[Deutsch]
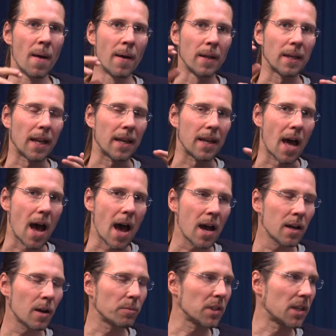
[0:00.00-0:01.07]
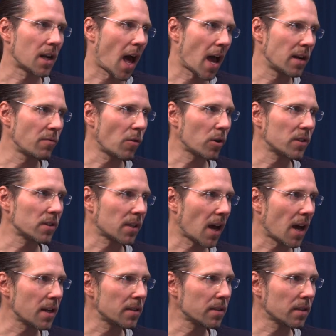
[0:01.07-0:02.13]
Danach haben sie dann eine Woche
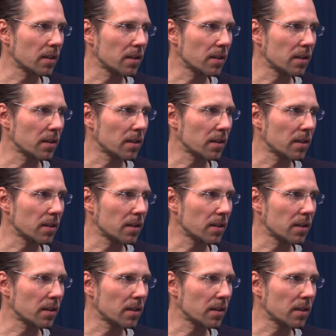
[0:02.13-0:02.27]
Zeit,